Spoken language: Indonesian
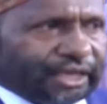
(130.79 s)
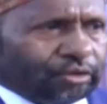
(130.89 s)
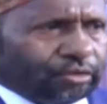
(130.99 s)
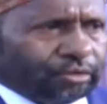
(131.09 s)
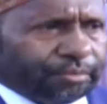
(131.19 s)

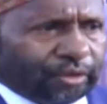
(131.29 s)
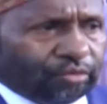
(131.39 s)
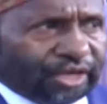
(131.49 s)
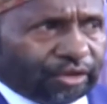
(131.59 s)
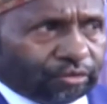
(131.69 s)
itu
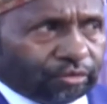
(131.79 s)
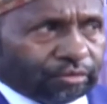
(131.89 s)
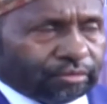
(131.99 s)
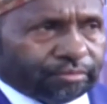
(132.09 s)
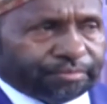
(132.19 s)
berguna untuk
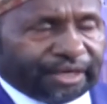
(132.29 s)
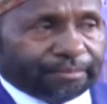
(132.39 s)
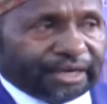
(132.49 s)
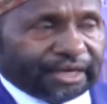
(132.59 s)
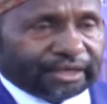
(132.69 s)

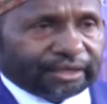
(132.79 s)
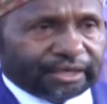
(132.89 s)
pengembangan